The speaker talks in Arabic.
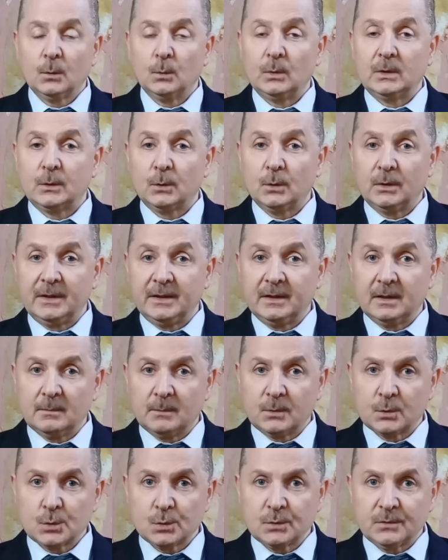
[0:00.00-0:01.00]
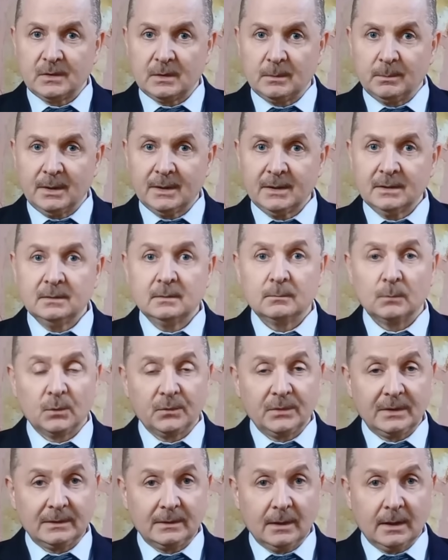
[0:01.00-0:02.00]
والكولين الموجود في البيض
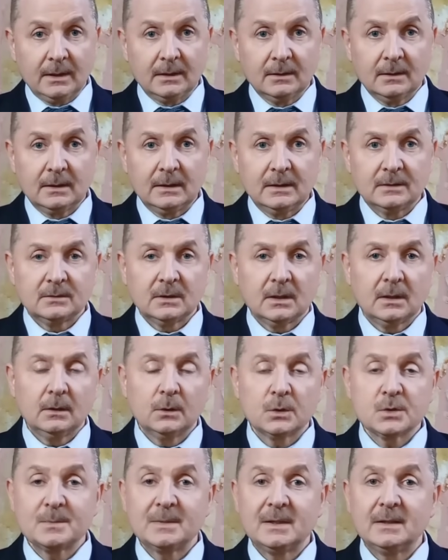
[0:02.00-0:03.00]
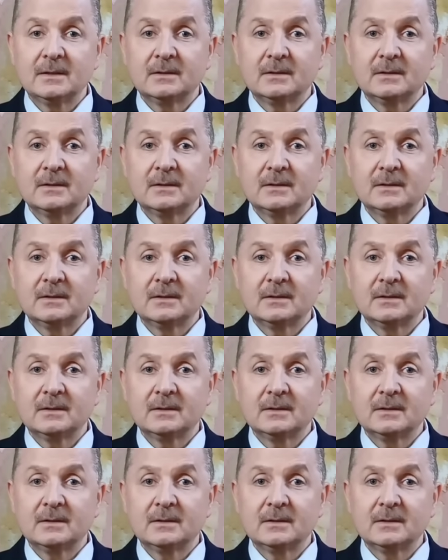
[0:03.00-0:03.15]
مفيد أيضا للتخلص من